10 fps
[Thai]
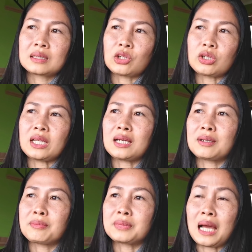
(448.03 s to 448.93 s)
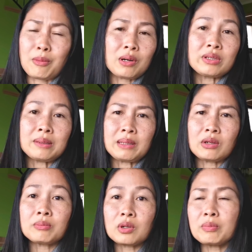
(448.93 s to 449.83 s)
ตอนเนี้ยถามว่าเราเครียดไหม
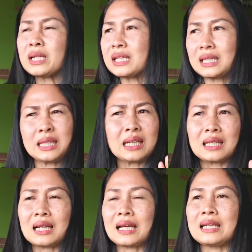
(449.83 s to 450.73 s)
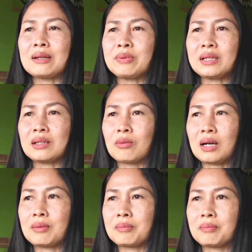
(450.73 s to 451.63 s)
เราเราไม่ได้เครียดอะไรนะ เพียงแต่
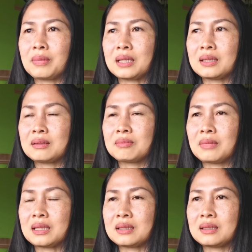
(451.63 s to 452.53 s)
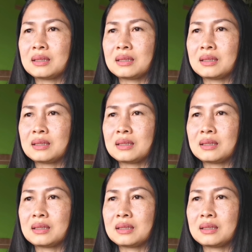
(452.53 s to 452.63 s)
ว่ามันมัน